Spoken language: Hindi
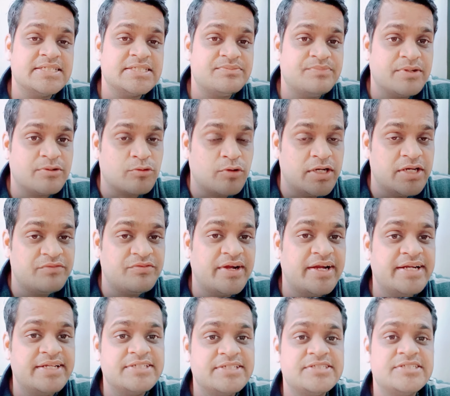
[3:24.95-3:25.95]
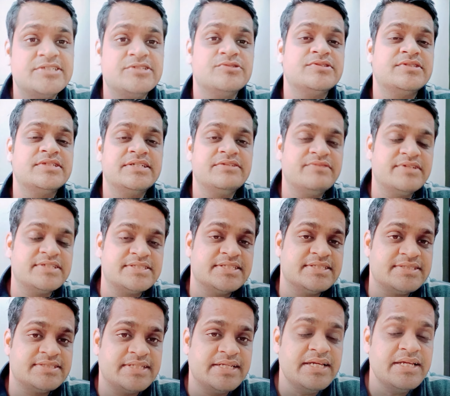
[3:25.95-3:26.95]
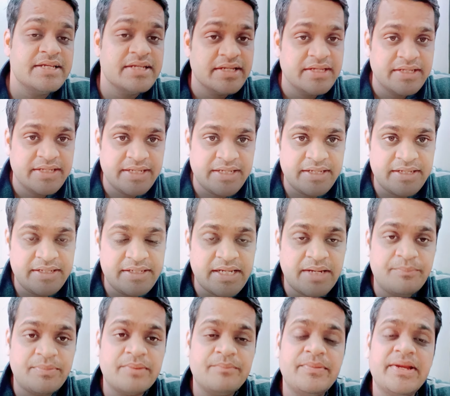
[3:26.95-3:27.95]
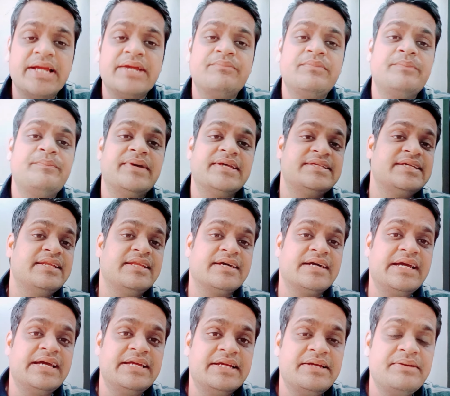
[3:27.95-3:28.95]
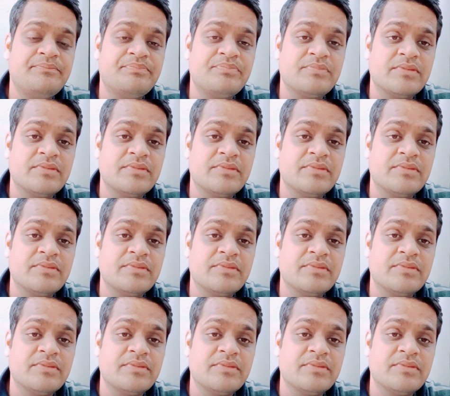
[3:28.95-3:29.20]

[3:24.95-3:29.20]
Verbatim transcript: जिसमें क्वालिफाइड इंस्टीट्यूशनल इन्वेस्टर्स ने यहाँ पर बैंक में पैसे लगाए हैं